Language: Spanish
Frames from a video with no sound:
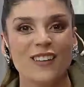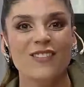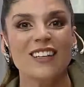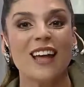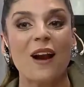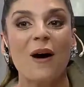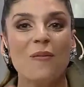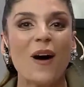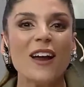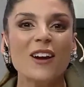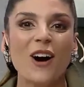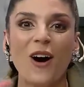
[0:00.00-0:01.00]
que invitar. Ah.
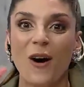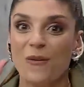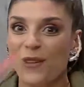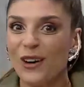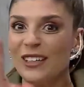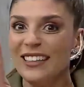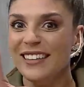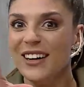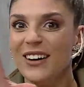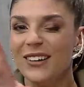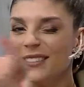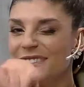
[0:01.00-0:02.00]
Bueno, bonito
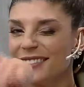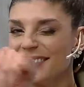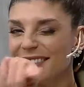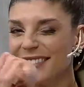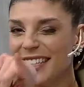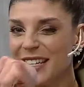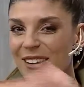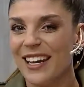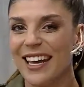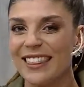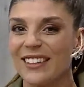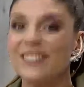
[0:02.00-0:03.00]
y
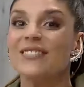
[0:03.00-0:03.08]
barato.